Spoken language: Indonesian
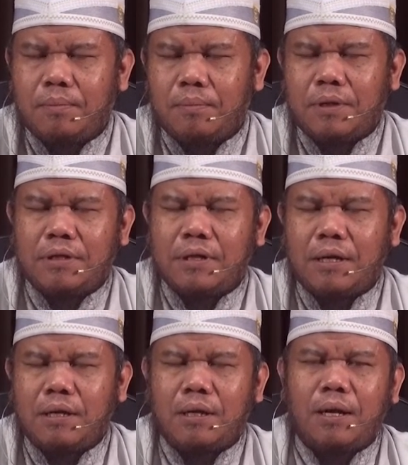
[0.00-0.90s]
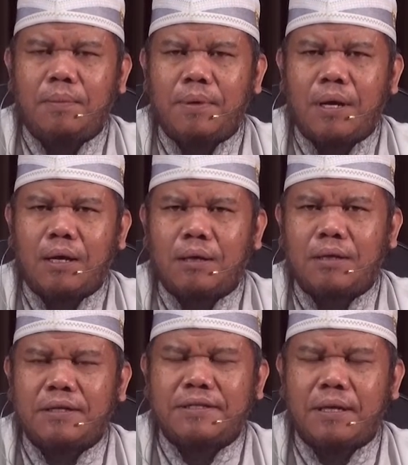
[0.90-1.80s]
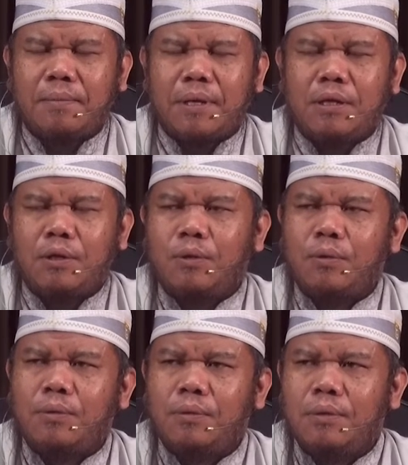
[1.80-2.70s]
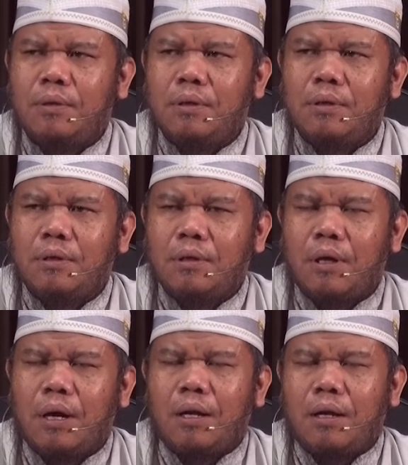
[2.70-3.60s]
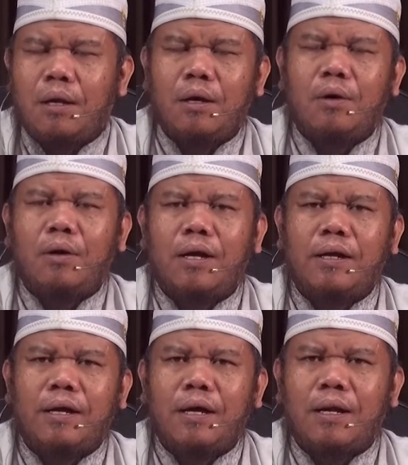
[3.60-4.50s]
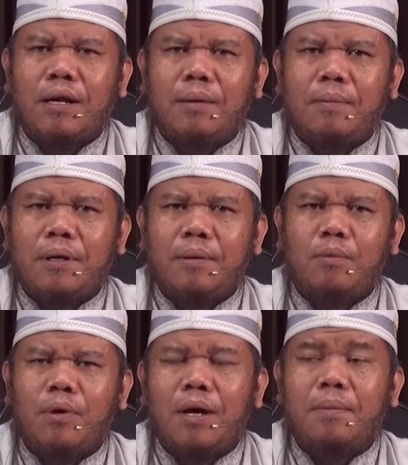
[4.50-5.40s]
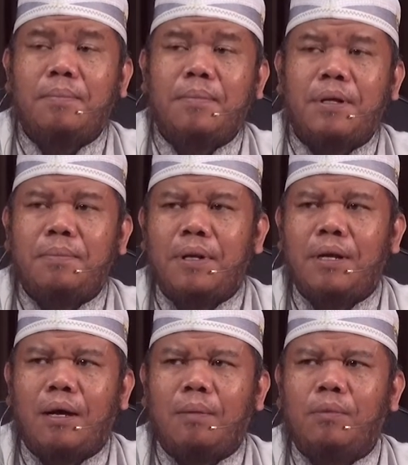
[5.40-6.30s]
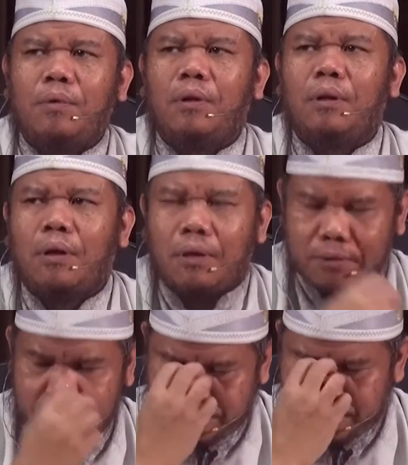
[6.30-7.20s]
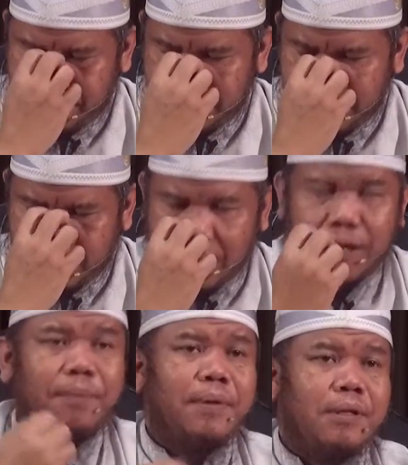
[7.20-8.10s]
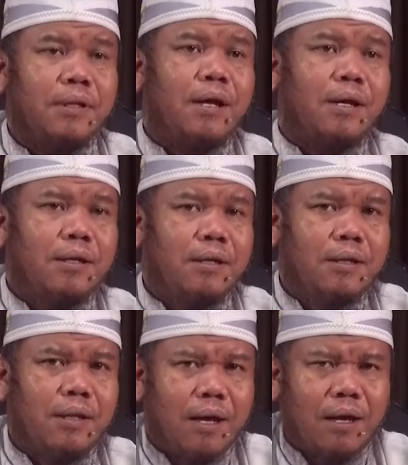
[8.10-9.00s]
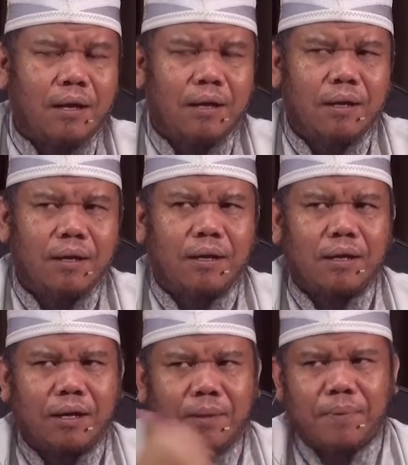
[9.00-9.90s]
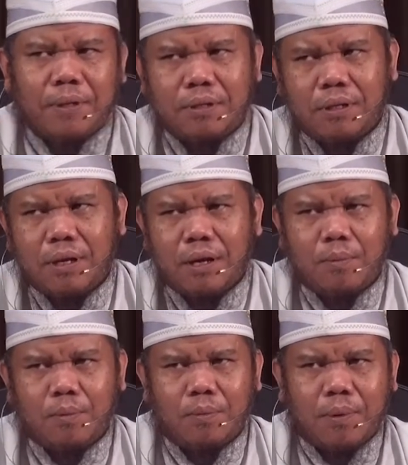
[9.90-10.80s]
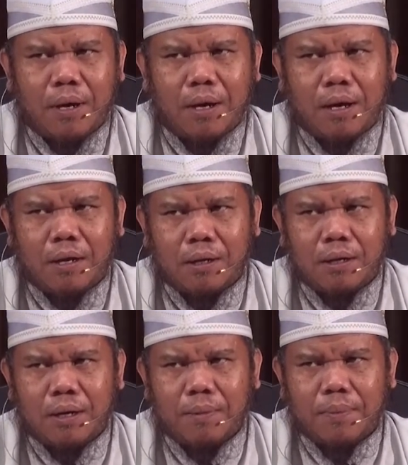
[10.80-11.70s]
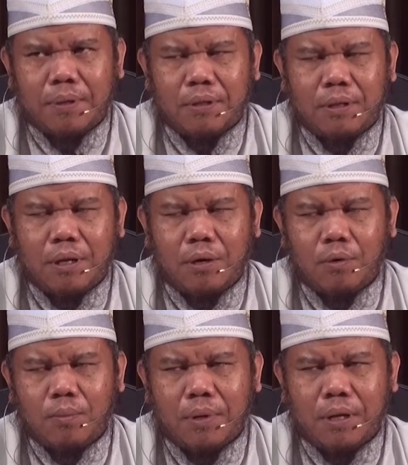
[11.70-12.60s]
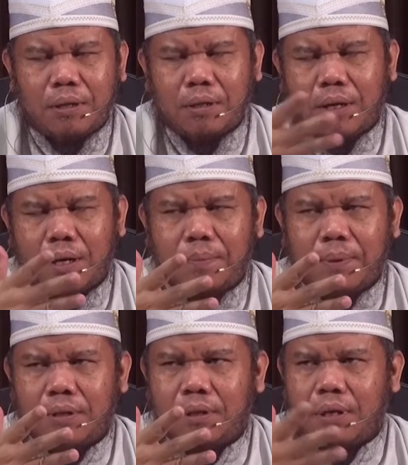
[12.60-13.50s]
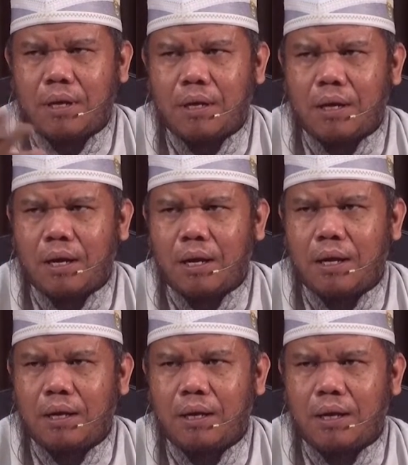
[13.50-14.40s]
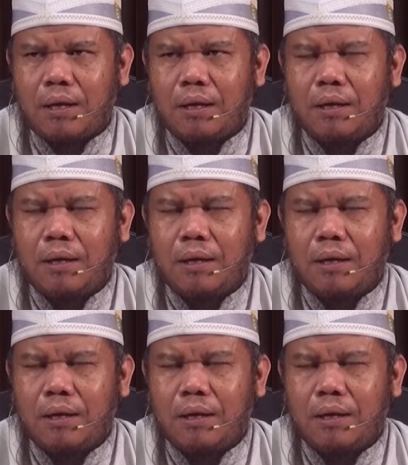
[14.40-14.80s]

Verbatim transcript: menjadi nabi akhir zaman itu adalah orang yang namanya Muhammad bin Abdullah. Kenapa tidak kita? Kenapa tidak Abu Bakar? Kenapa tidak Umar? Kenapa tidak yang lain-lain?